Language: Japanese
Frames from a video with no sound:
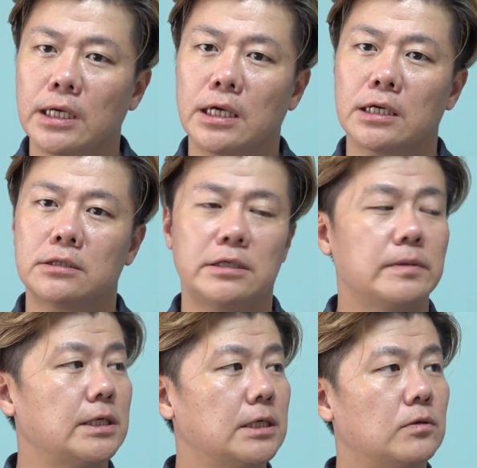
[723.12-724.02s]
えー、
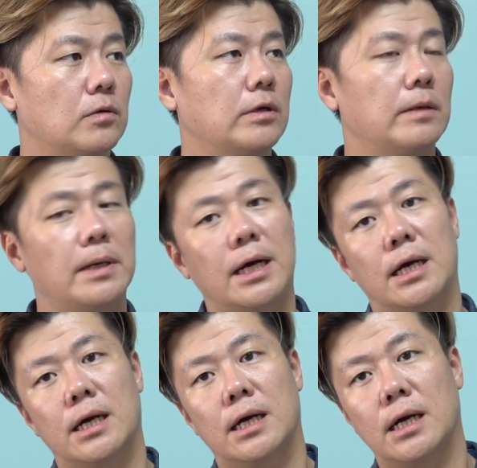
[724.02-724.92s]
割りが残れ
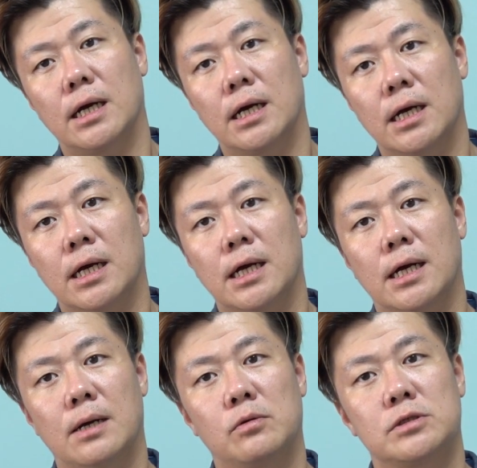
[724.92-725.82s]
ば
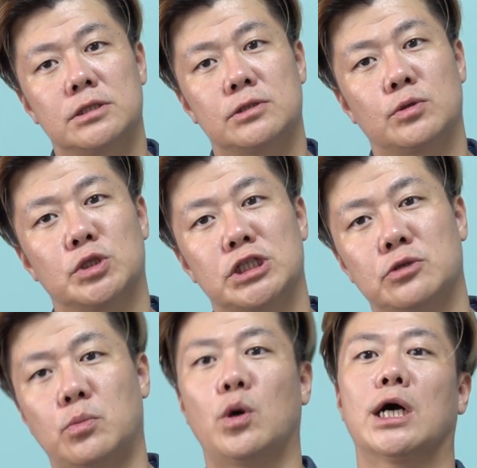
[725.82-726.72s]
あ僕がずっと推して
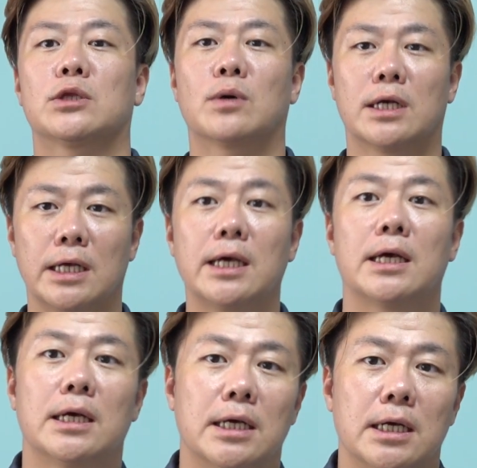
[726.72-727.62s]
るボガとかね
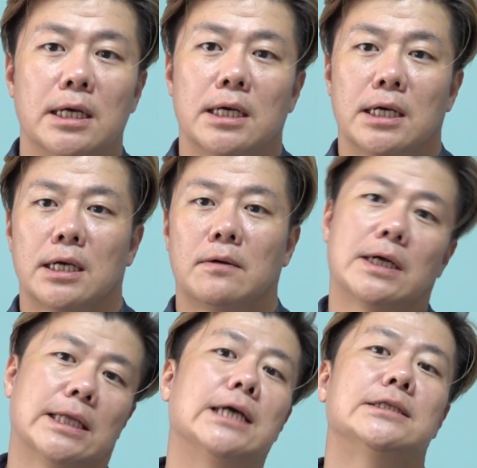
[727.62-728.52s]

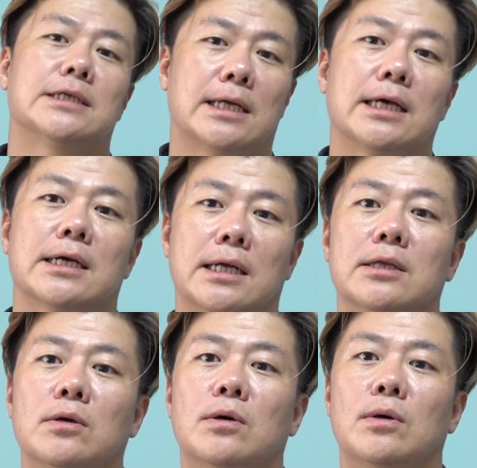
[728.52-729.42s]
はないんじゃないか
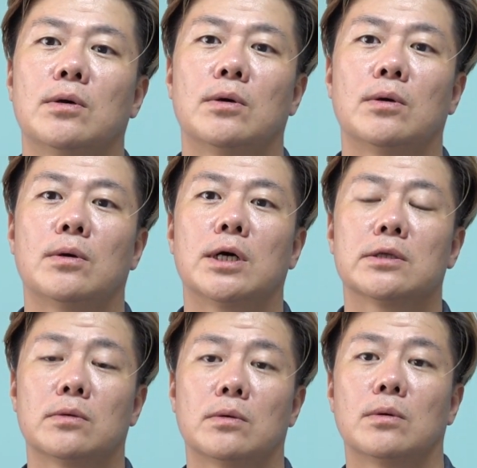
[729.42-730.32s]
なとあ
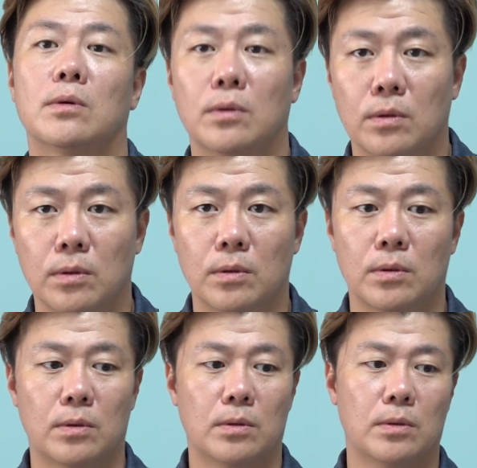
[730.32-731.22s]

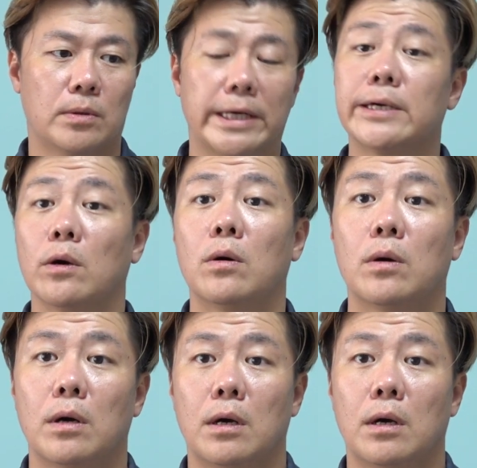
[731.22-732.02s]
とレギオン